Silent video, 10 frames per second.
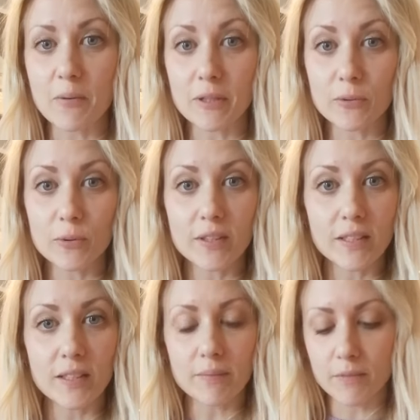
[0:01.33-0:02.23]
Ciao a
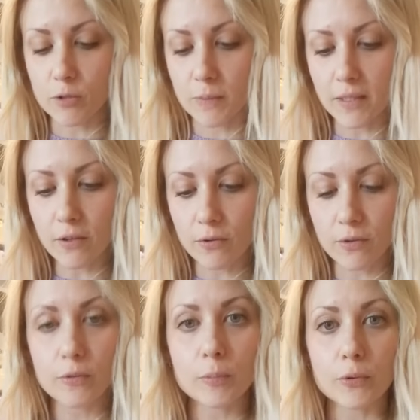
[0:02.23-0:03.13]
tutti, vi spiegherò
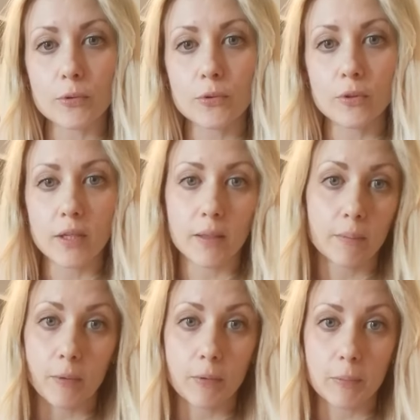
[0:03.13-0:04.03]
un nuovo prodotto che
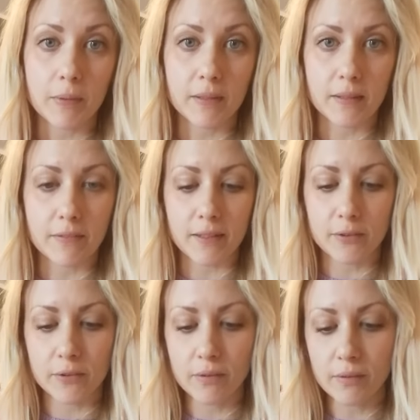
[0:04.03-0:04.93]
è proprio appena
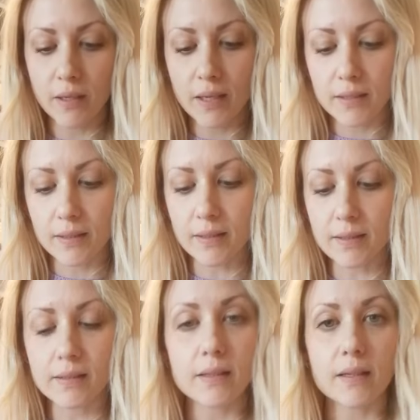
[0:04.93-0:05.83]
arrivato
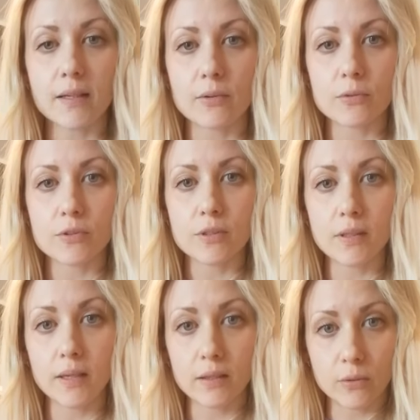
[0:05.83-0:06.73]
della linea
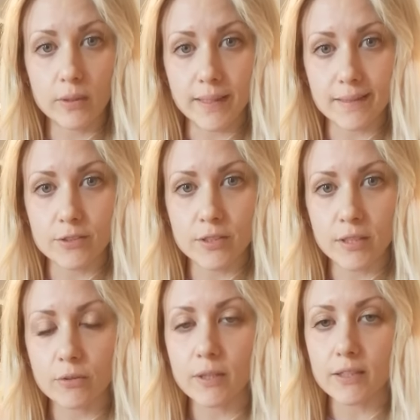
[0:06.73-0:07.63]
Incarose che è il
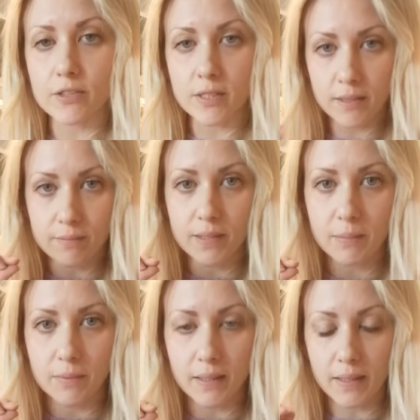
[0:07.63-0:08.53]
collagene, il collagene
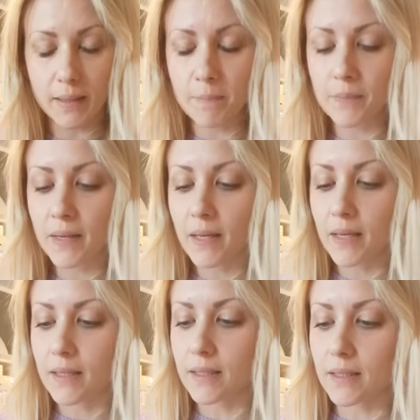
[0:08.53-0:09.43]
da bere.
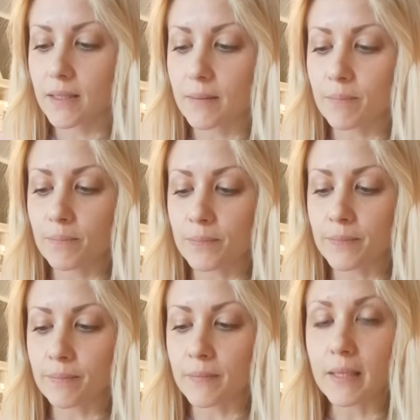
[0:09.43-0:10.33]

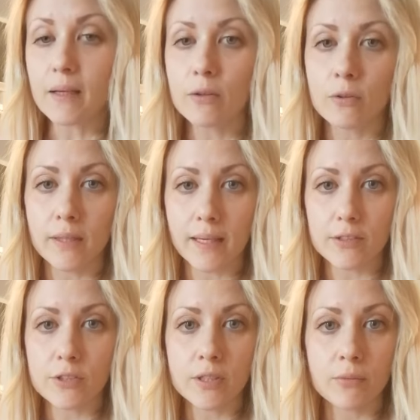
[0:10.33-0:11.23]
Ehm, il
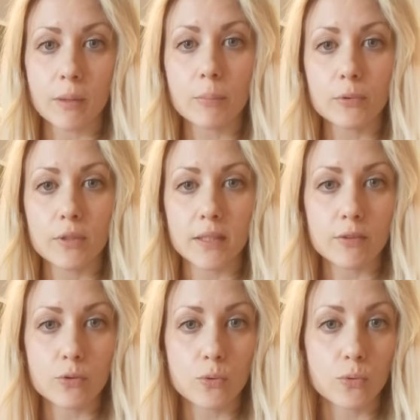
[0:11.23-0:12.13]
collagene è una
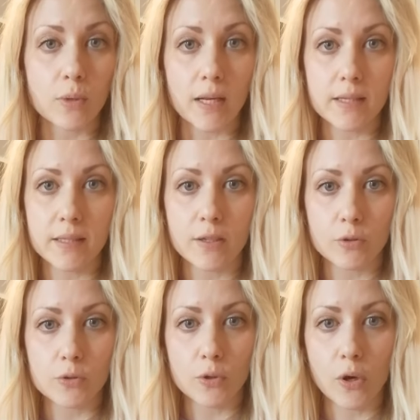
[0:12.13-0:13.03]
proteina strutturale del
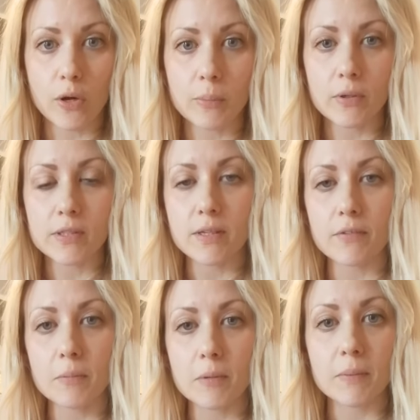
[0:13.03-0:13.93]
nostro corpo che
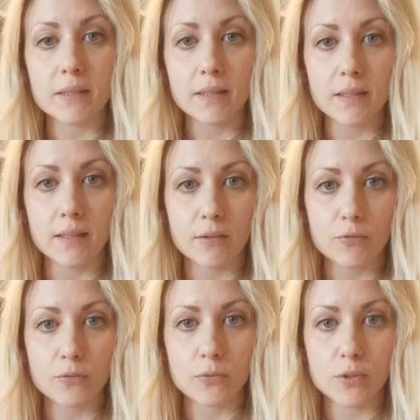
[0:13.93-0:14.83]
serve per mantenere
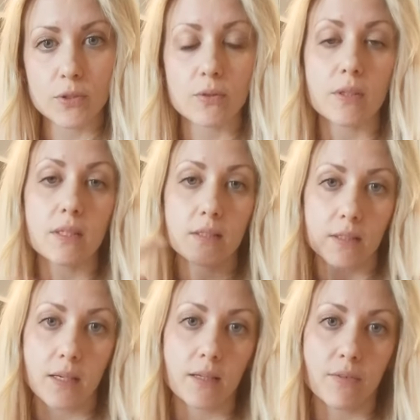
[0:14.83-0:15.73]
in funzione
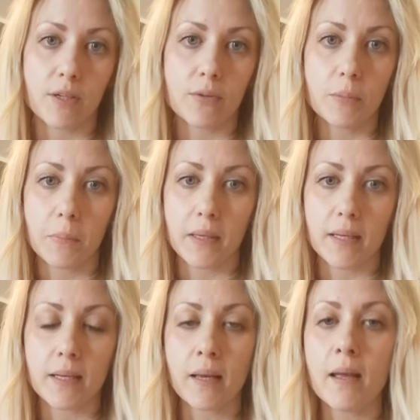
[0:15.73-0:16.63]
sia a livello di
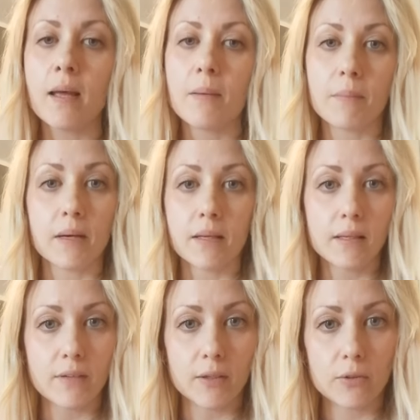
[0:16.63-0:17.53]
pelle ma anche
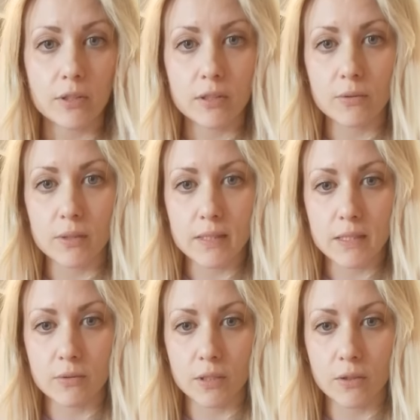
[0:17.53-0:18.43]
a livello di
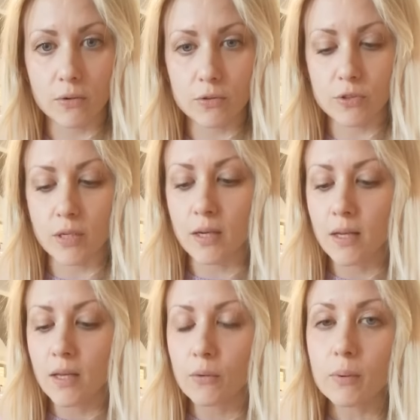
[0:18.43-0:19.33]
articolazioni e ossa.
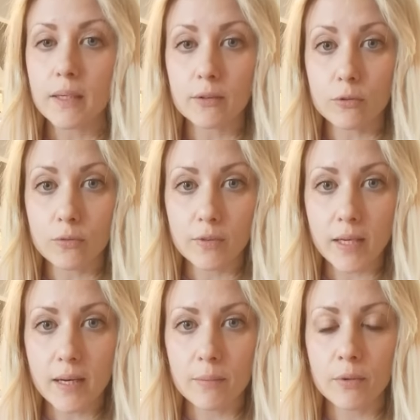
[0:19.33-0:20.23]
Qui la
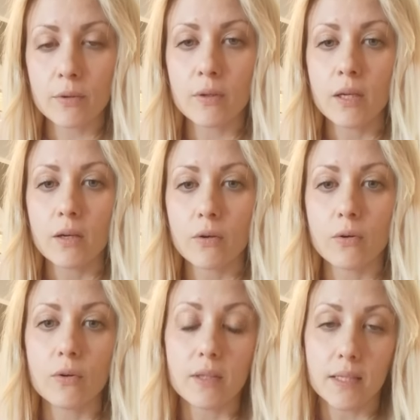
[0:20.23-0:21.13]
troviamo
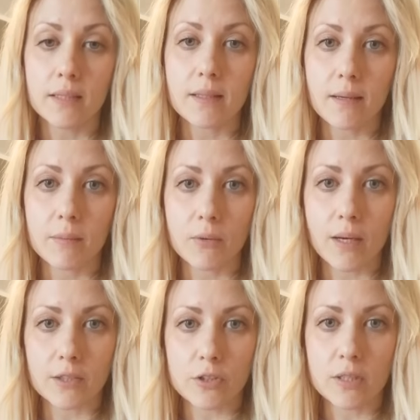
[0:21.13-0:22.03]
con i tre
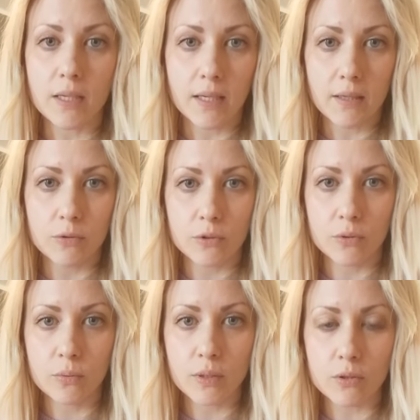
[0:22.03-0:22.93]
aminoacidi che la
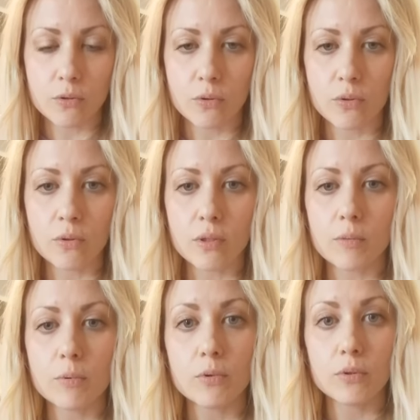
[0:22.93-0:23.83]
costituiscono,
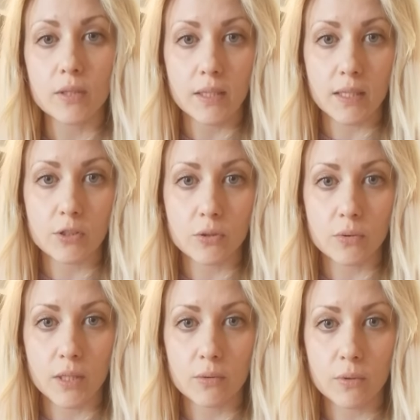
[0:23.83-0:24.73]
in più contiene
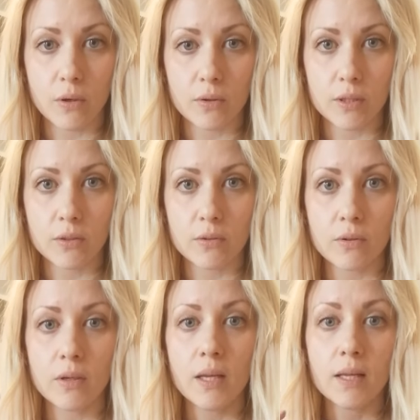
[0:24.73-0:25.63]
l'acido
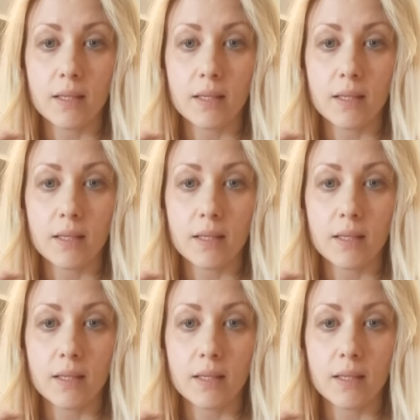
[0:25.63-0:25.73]
ialuronico,